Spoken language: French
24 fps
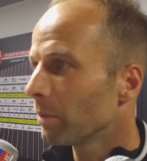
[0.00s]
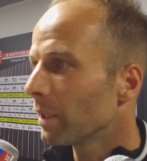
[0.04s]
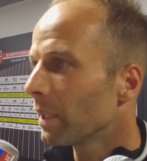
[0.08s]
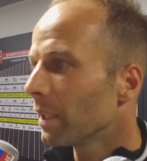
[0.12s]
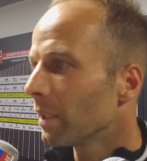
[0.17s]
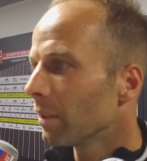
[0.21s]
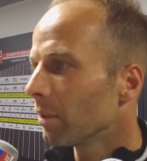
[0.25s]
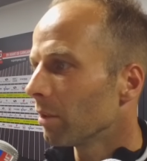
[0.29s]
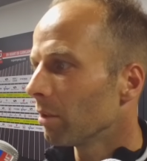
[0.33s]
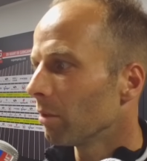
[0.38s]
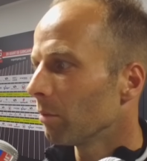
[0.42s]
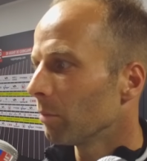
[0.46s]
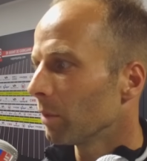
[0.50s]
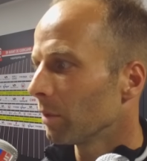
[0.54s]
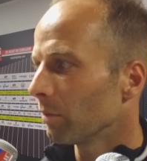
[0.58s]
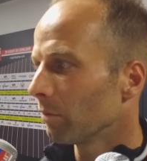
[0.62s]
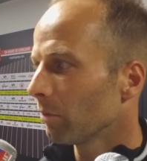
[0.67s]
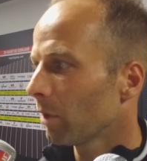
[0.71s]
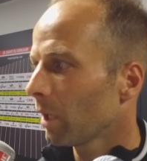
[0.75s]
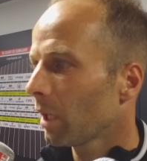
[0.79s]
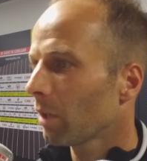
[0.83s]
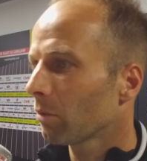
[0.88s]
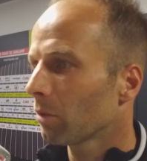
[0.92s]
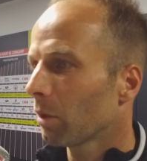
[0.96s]
Mais, mais
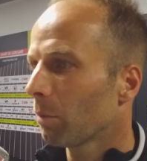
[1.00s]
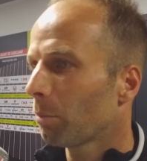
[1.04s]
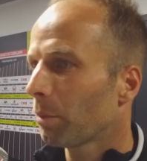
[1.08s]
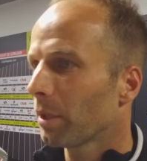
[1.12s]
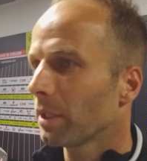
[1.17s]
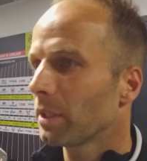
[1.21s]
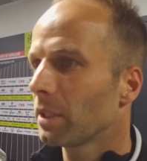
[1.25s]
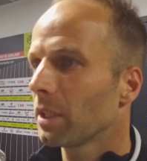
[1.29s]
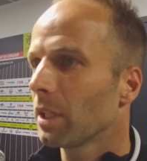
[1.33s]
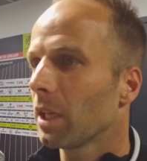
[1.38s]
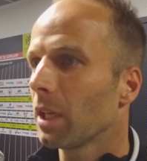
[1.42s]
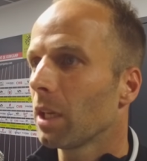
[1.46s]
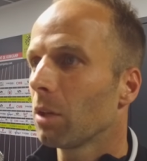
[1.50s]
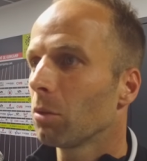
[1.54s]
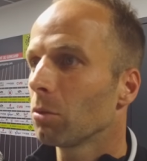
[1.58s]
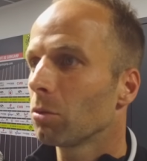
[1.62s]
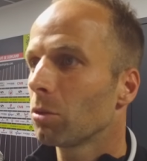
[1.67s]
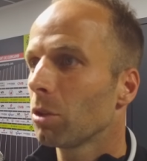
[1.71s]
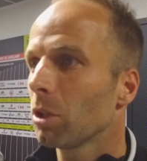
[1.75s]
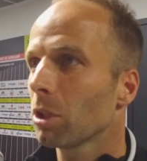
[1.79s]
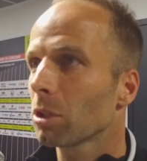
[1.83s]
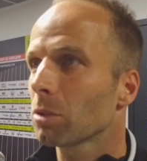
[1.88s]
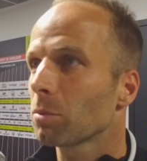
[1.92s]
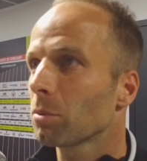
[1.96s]
voilà, on n'a pas été à la
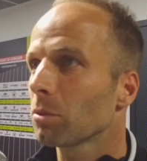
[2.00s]
hauteur.